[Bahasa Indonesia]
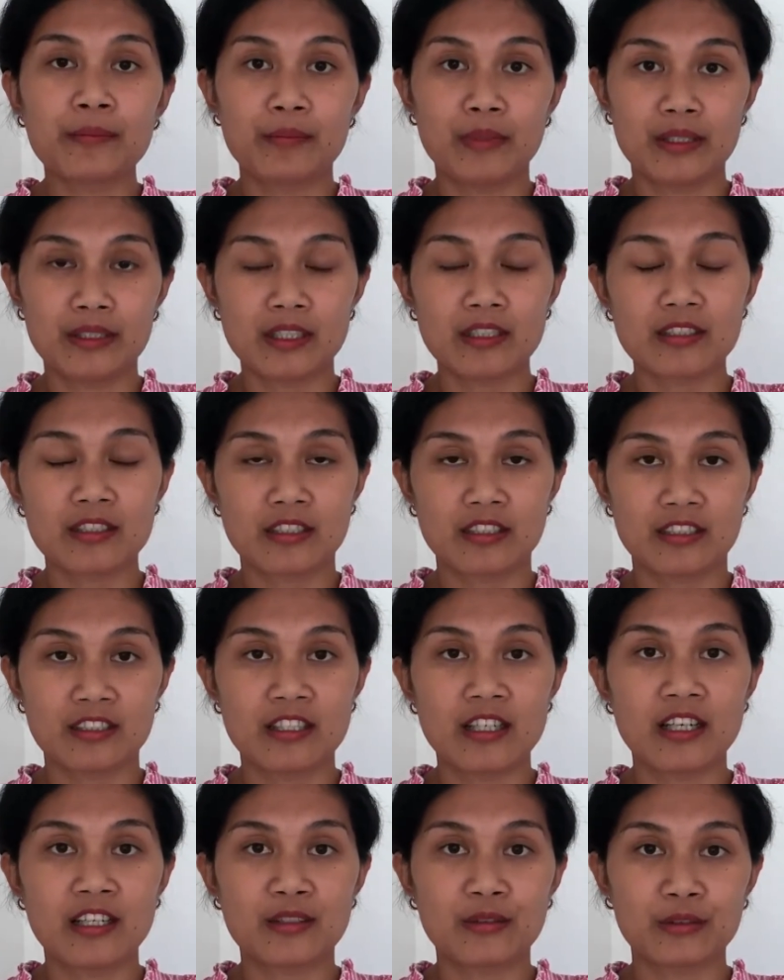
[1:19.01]
Bisa
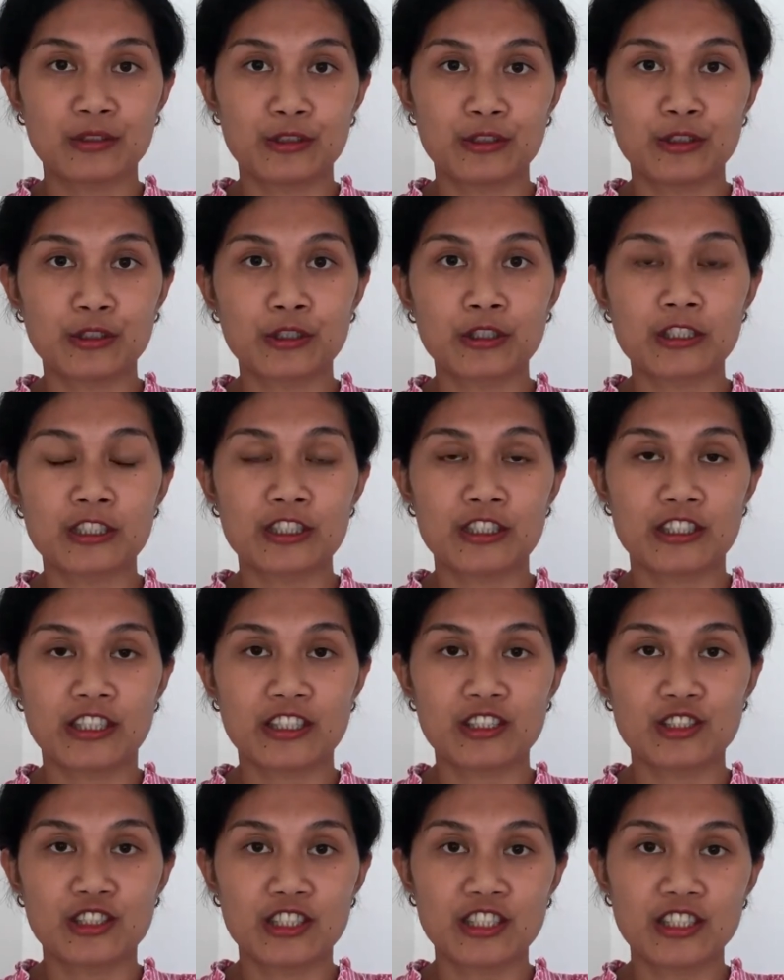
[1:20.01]
sekedar untuk
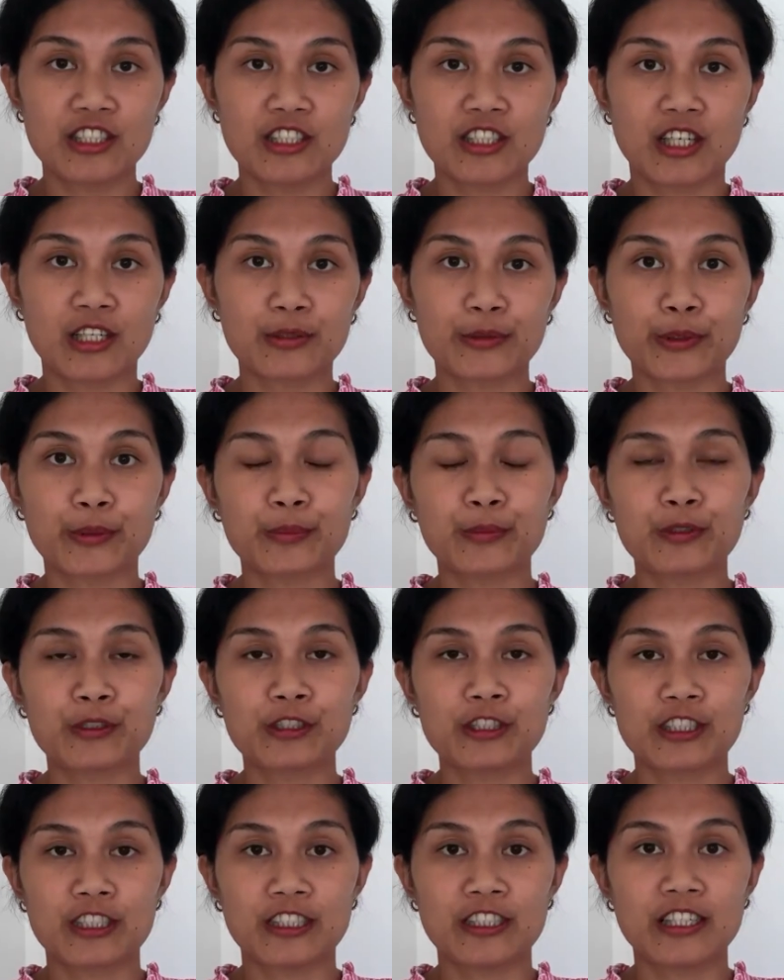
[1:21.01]
stretching
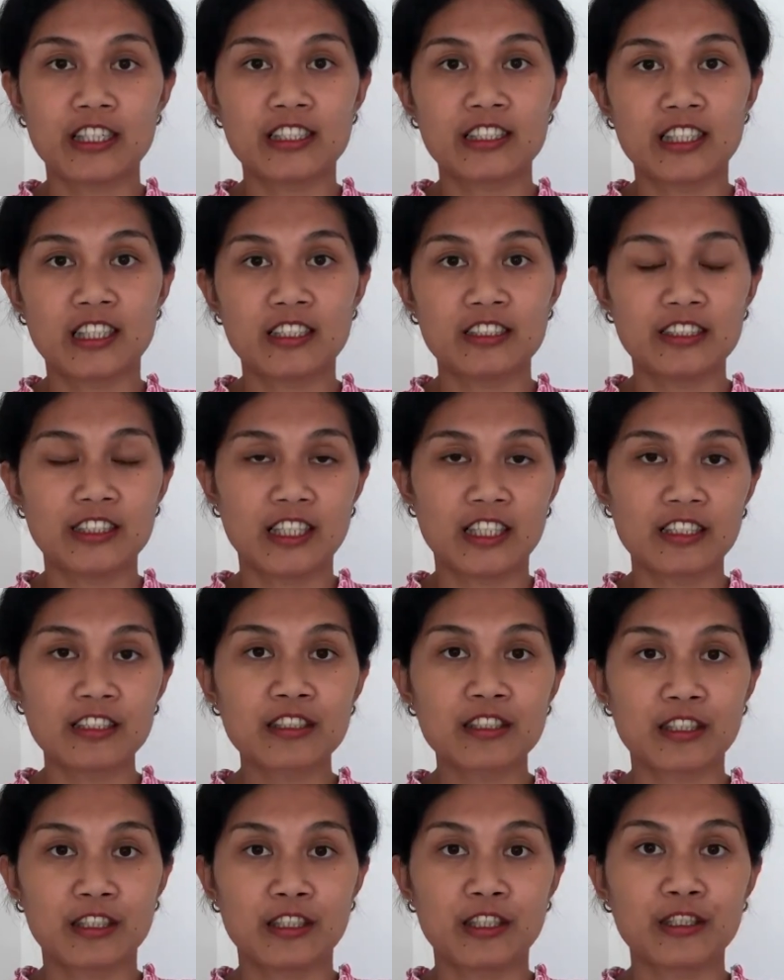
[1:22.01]
ataupun sekedar
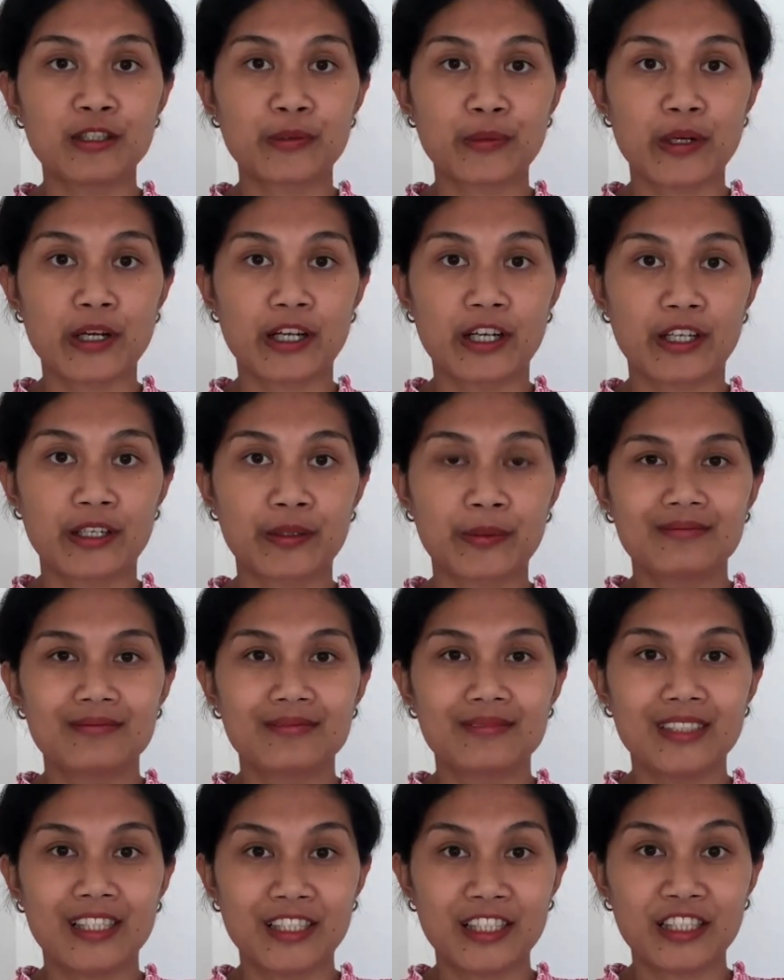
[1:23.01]
jalan-jalan keliling ruangan.
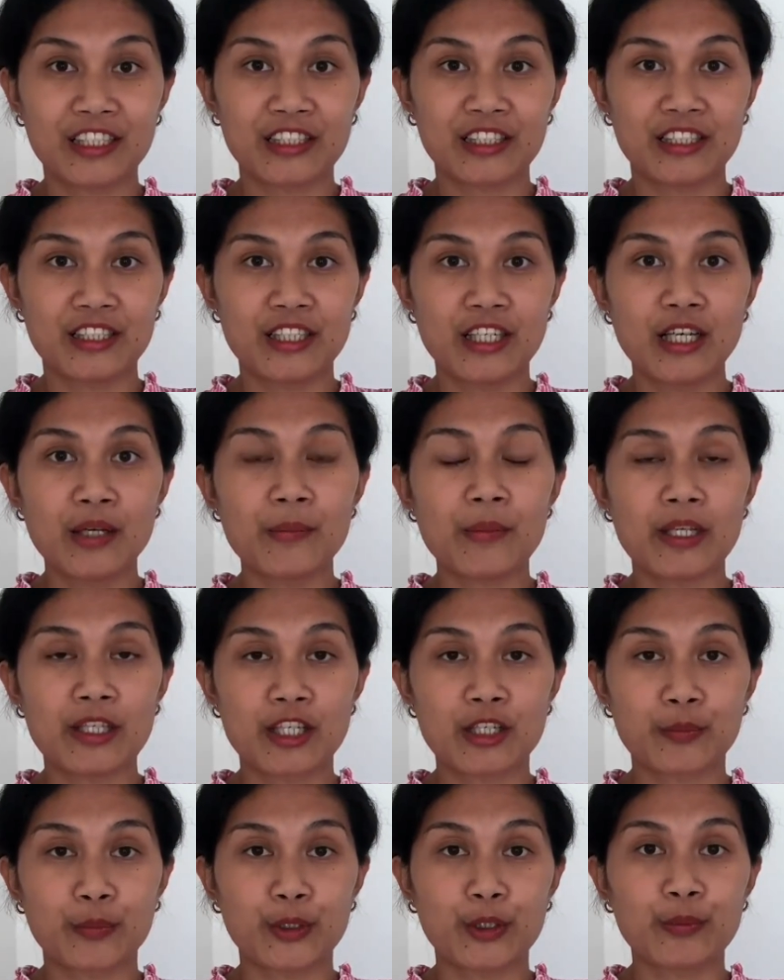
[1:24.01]
Dan yang ketiga,
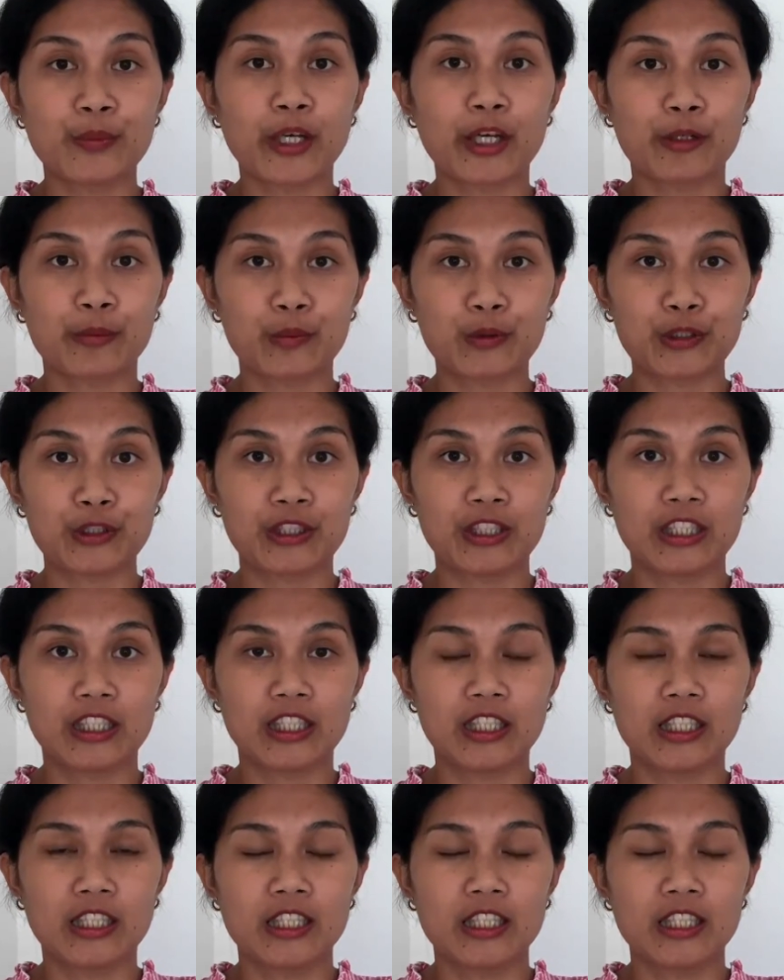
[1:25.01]
banyak minum air putih.